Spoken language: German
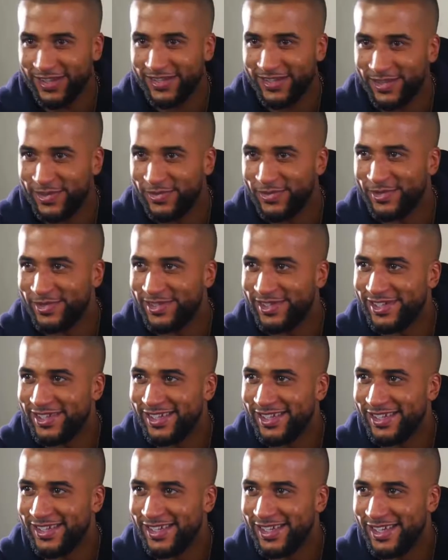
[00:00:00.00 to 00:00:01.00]
klingelt das Telefon, ja.
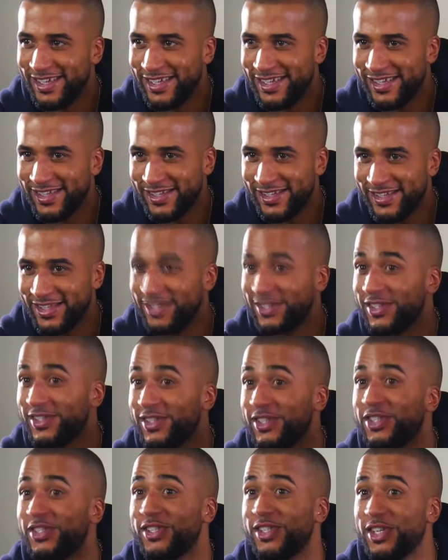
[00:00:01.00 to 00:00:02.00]
Ist das, ist
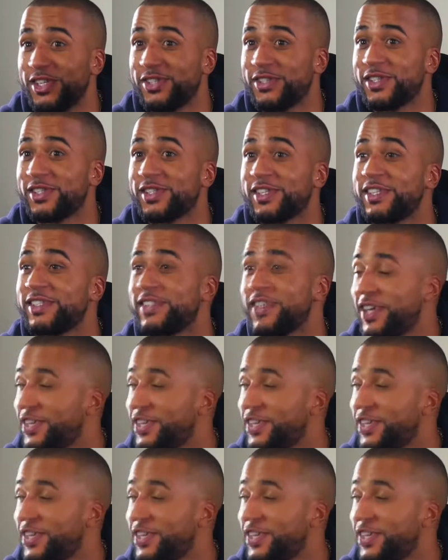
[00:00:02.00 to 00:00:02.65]
das, ist, ist das